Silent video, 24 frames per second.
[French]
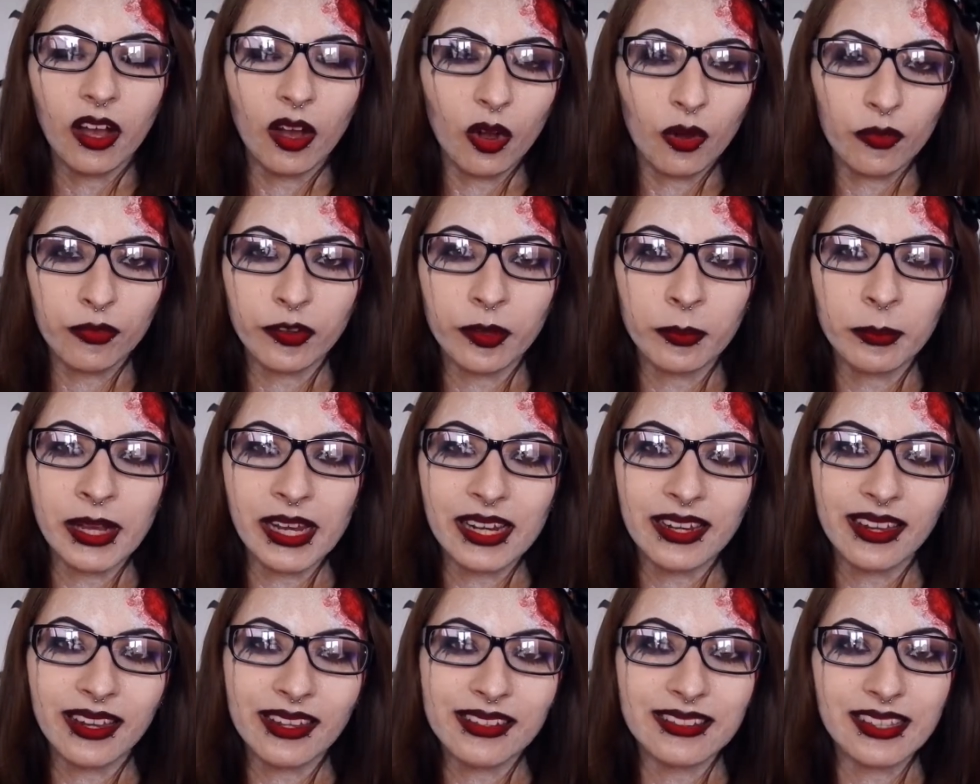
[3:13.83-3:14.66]
Enfin,
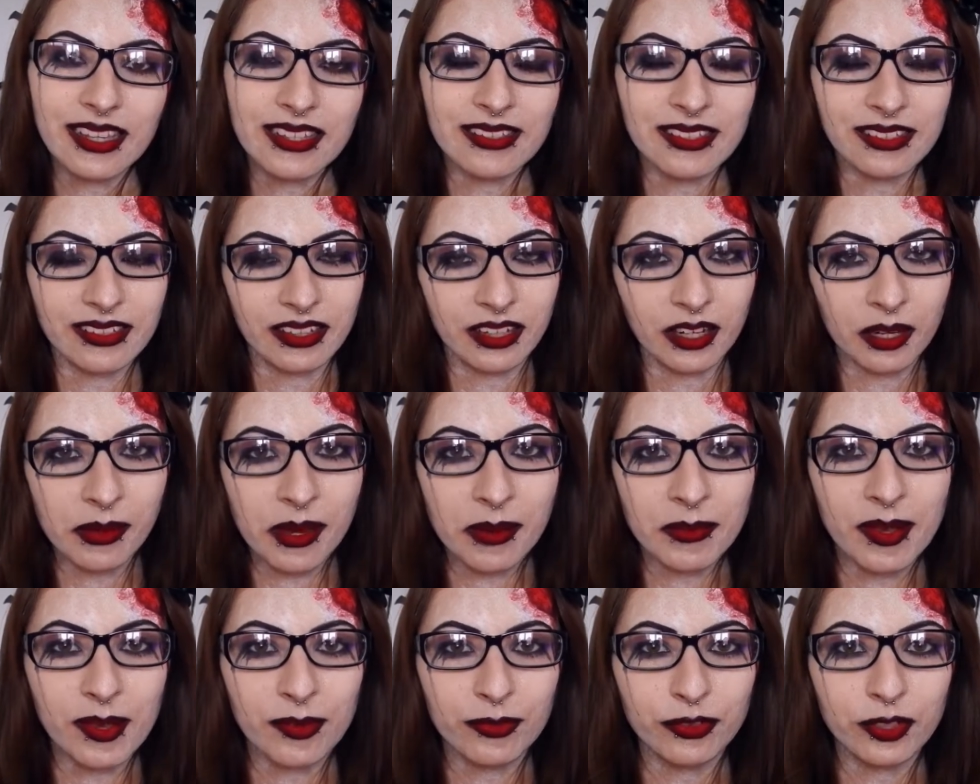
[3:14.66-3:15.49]
malgré ça, c'était quand
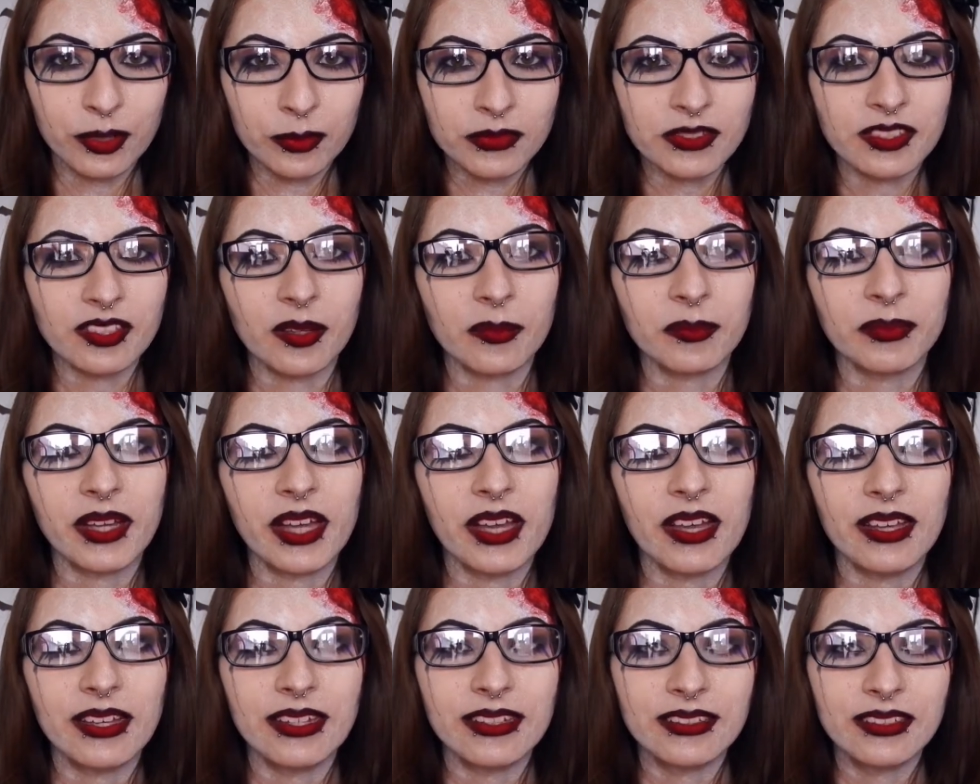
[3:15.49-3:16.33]
même un film
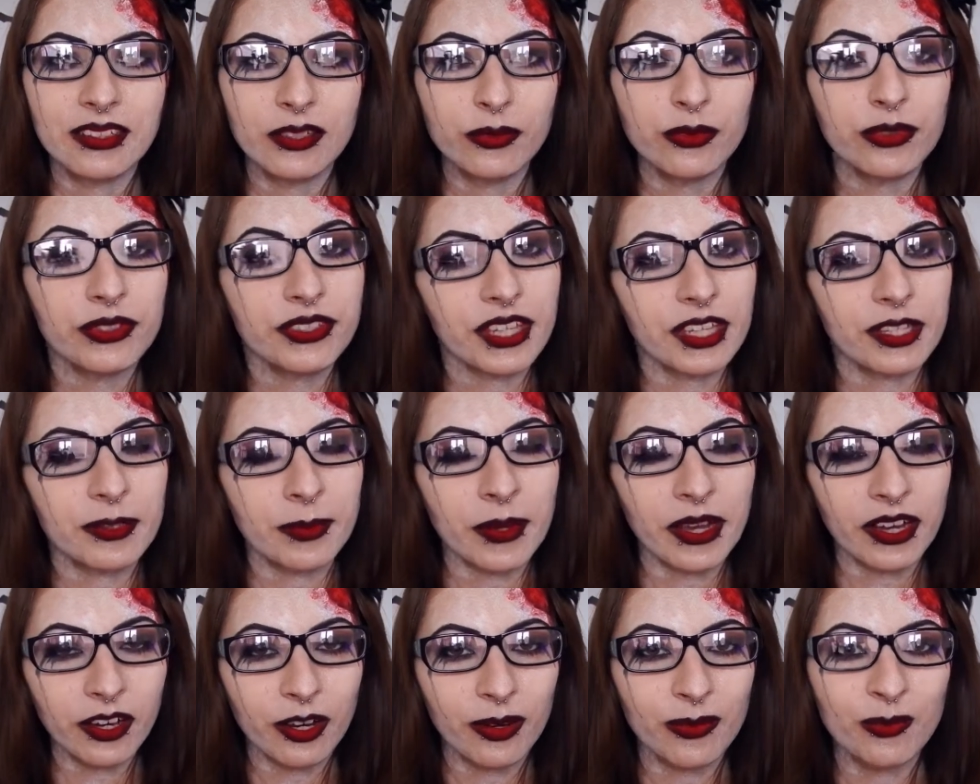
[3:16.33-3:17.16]
sympa et si vous n'êtes
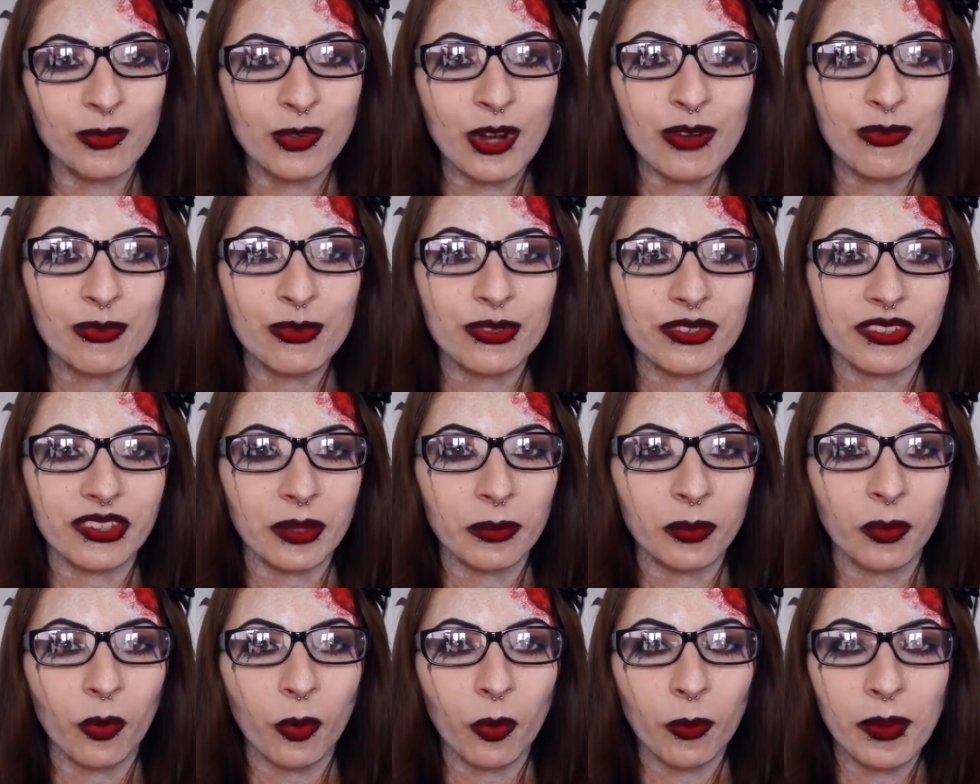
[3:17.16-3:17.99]
pas comme moi, vous serez
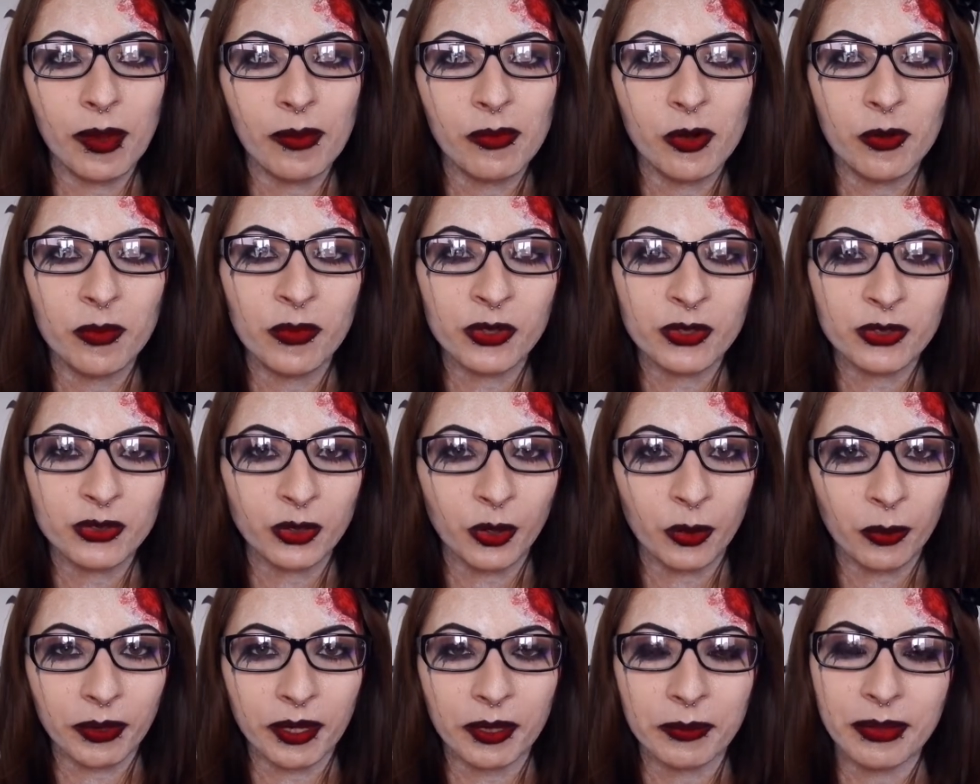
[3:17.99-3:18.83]
probablement
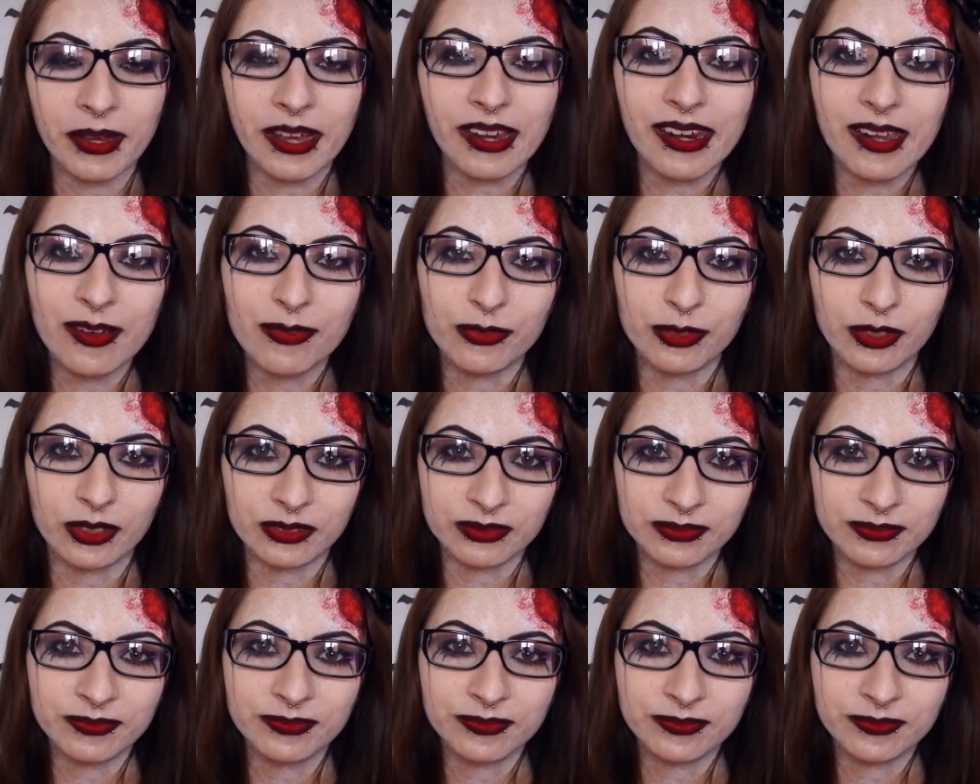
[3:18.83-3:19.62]
surpris par la fin.